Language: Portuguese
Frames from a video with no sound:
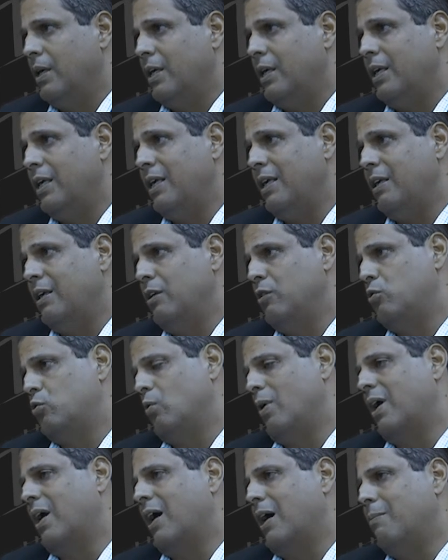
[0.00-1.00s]
E
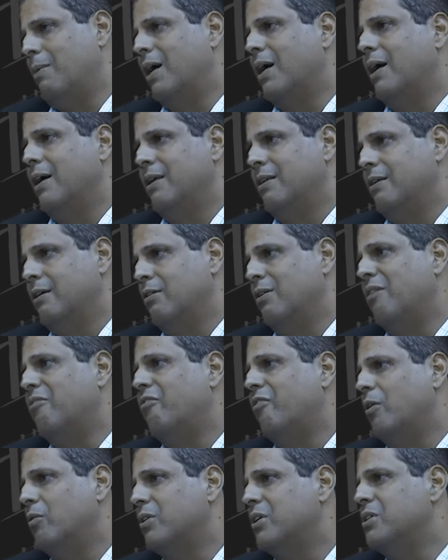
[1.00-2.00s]
isso acaba acarretando a
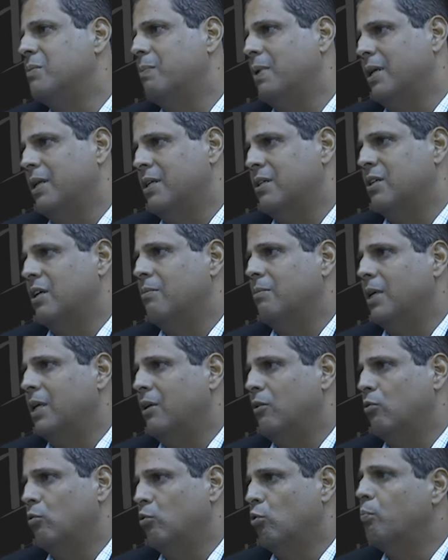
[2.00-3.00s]
falta de
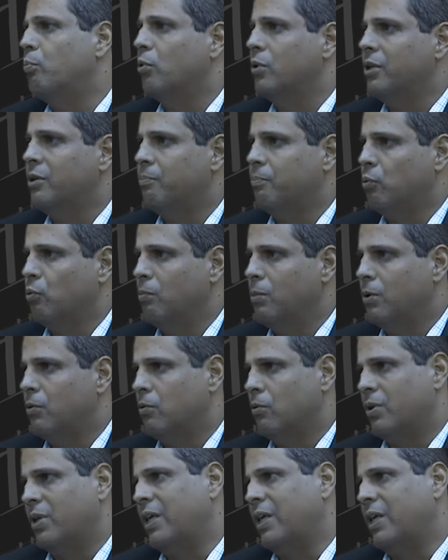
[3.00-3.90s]
planejamento do poder público,